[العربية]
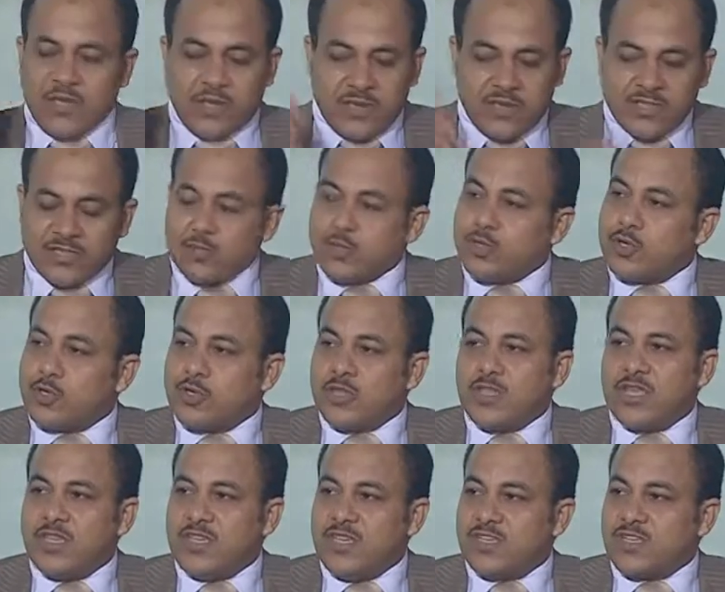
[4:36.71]
قسم
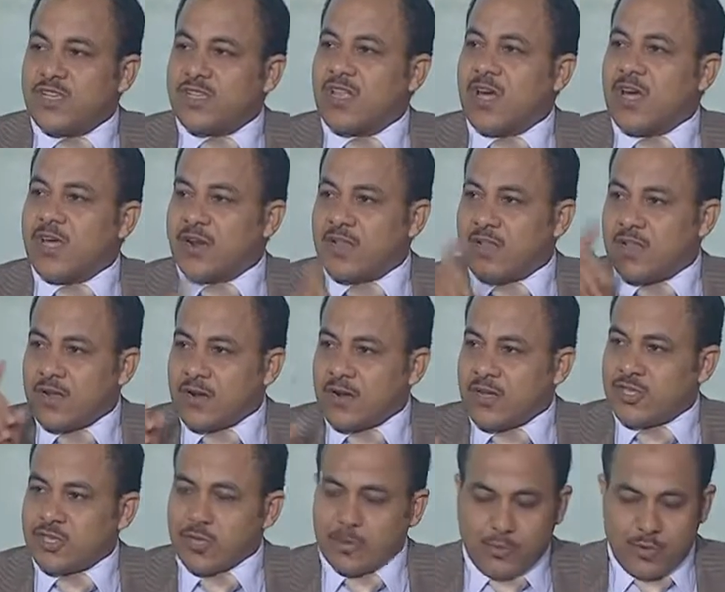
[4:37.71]
شرطه الجيزه تعرض
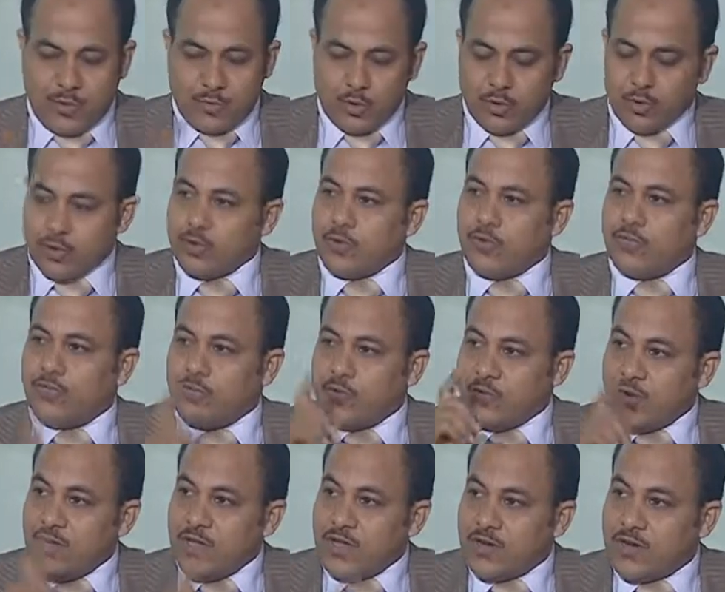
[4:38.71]
للرشق بالمولوتوف
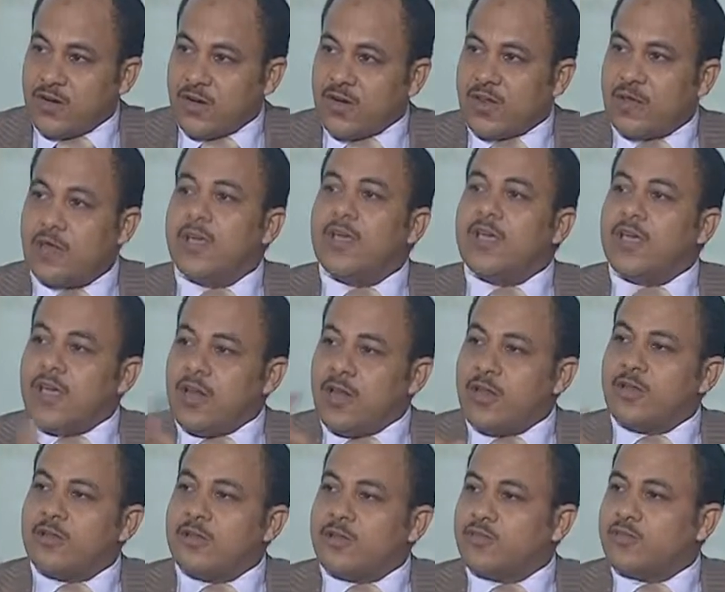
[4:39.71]
والحجاره
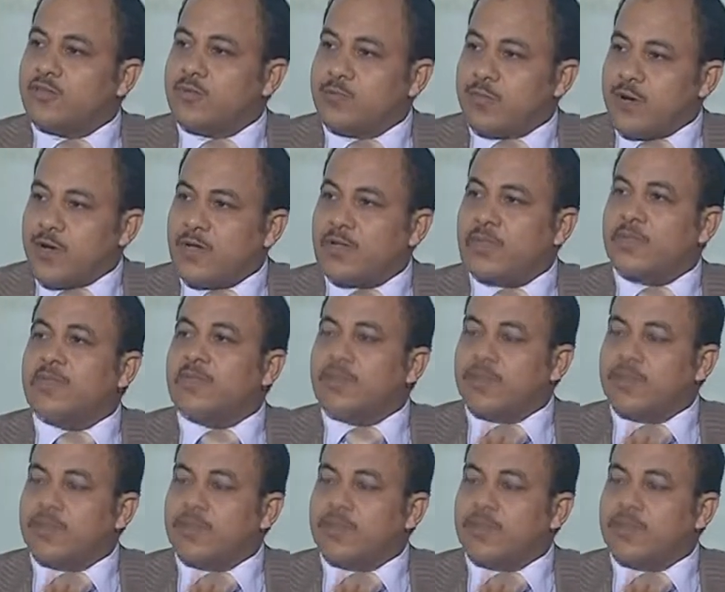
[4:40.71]
الا ان الضباط